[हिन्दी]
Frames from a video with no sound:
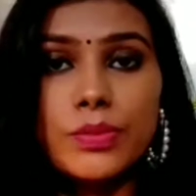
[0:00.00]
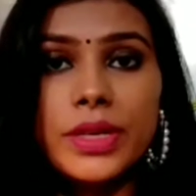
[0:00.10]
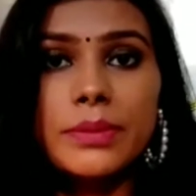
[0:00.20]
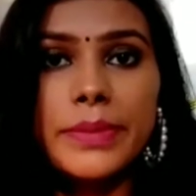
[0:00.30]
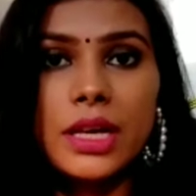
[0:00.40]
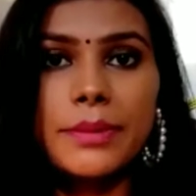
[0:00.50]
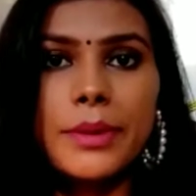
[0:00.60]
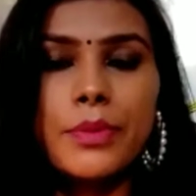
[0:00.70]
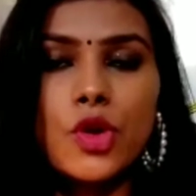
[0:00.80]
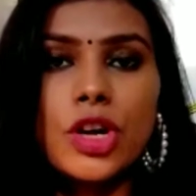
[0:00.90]
भी मेकअप के
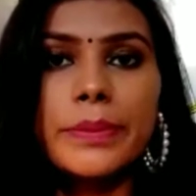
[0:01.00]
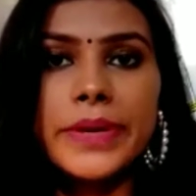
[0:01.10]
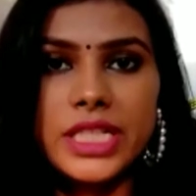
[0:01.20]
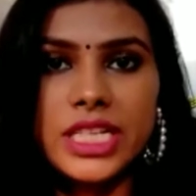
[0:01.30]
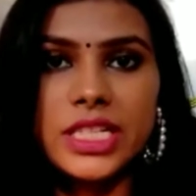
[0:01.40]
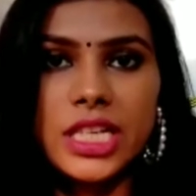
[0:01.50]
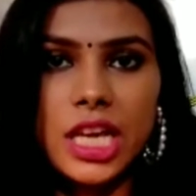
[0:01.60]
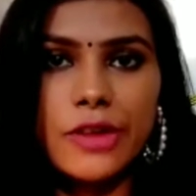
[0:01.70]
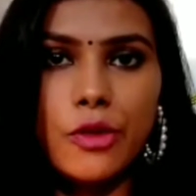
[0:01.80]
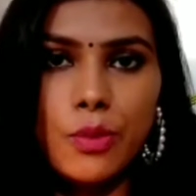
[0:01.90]
प्रोडक्ट परचेज किए
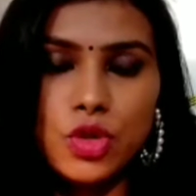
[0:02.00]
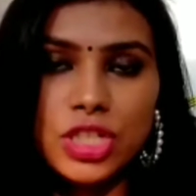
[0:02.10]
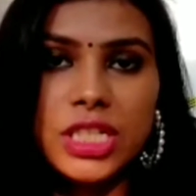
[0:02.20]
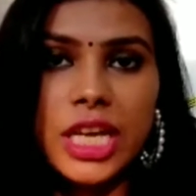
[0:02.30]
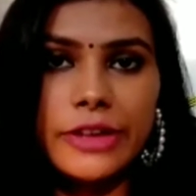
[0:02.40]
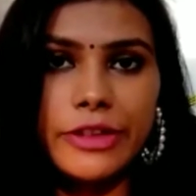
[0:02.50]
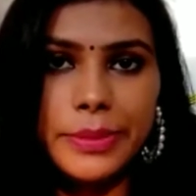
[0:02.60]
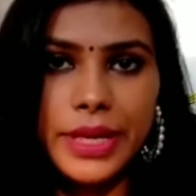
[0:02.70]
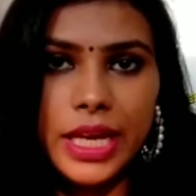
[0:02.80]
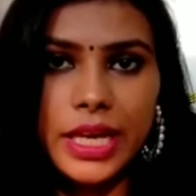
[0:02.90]
हैं वो मोस्टली
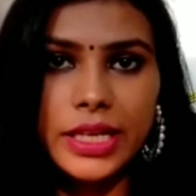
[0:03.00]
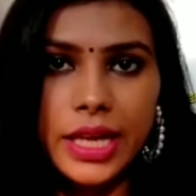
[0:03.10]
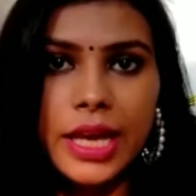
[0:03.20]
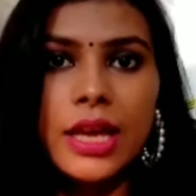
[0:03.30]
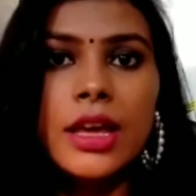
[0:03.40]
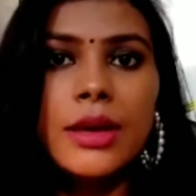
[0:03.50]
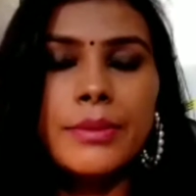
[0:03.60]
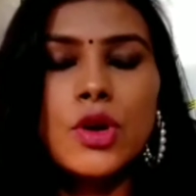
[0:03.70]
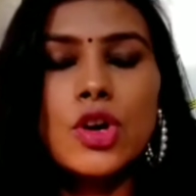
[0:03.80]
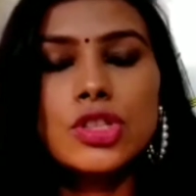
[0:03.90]
एनवाईबी के ही हैं
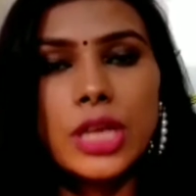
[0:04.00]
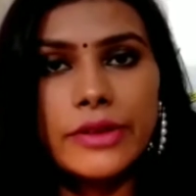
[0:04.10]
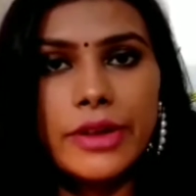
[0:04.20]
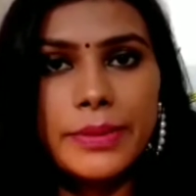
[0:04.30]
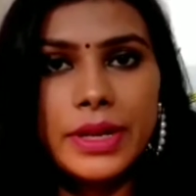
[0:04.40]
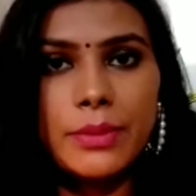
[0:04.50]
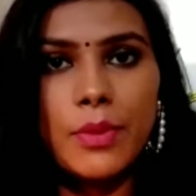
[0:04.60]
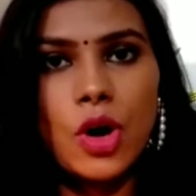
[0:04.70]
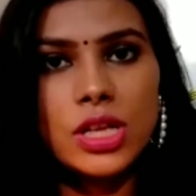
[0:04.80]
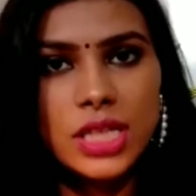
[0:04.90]
बिकॉज एनवाईबी ने
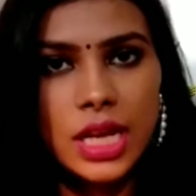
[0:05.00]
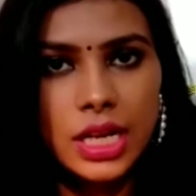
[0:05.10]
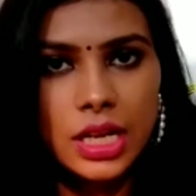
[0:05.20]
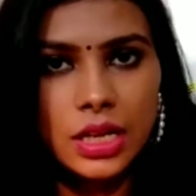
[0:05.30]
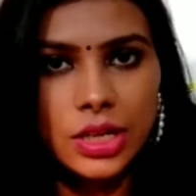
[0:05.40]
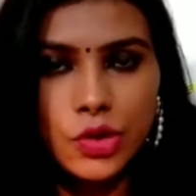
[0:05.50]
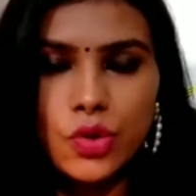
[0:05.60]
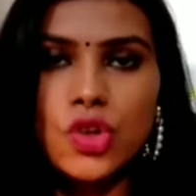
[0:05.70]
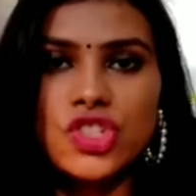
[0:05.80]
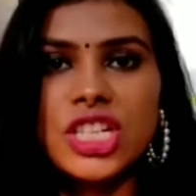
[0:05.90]
बहुत सारे न्यू
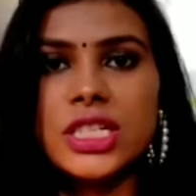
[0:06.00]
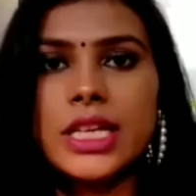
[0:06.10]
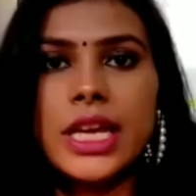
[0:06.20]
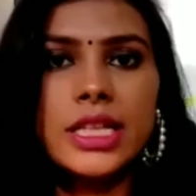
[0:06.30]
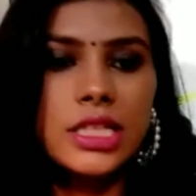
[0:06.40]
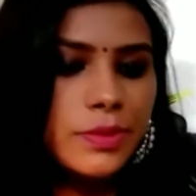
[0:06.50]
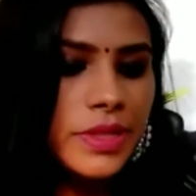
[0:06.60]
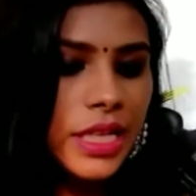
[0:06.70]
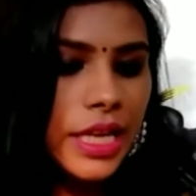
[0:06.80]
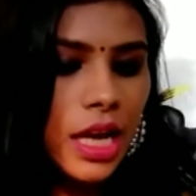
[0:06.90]
लॉन्चेज किए हैं जिसमें
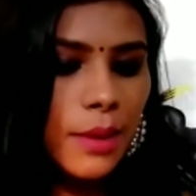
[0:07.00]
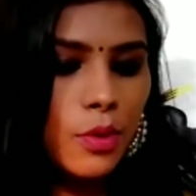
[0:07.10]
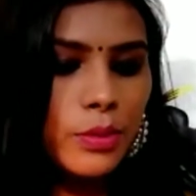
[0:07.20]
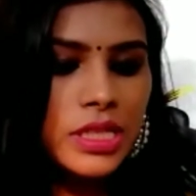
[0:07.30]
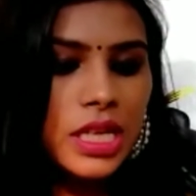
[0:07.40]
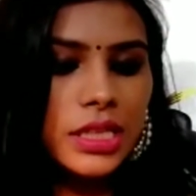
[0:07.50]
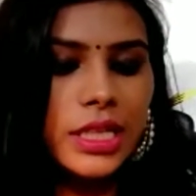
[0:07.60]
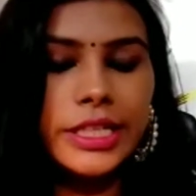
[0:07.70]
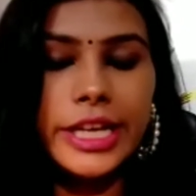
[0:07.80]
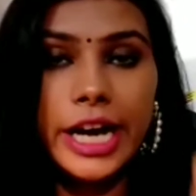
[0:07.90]
से एक आपको मिल जाती
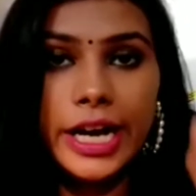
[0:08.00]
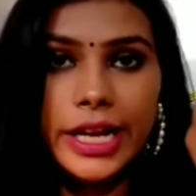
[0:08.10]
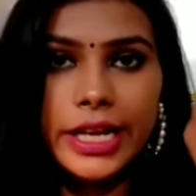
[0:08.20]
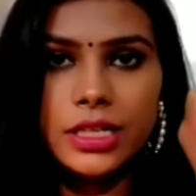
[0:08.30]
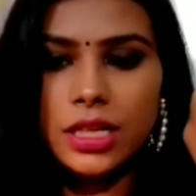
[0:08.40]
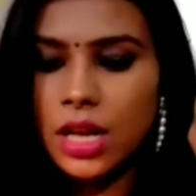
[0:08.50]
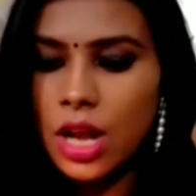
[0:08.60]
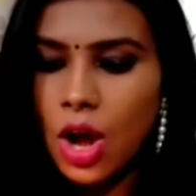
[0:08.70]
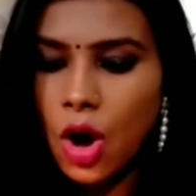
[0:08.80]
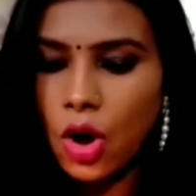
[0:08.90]
है ये हाईलाइटर
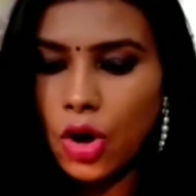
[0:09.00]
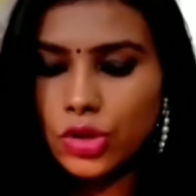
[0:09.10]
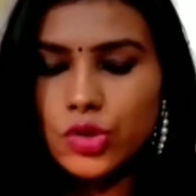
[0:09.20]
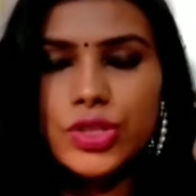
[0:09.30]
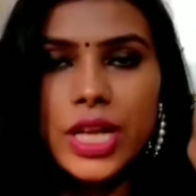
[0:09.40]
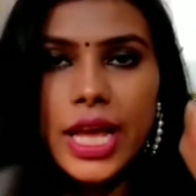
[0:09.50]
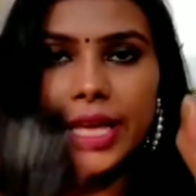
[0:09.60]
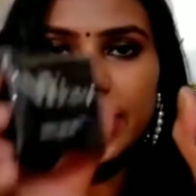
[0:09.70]
और दूसरा है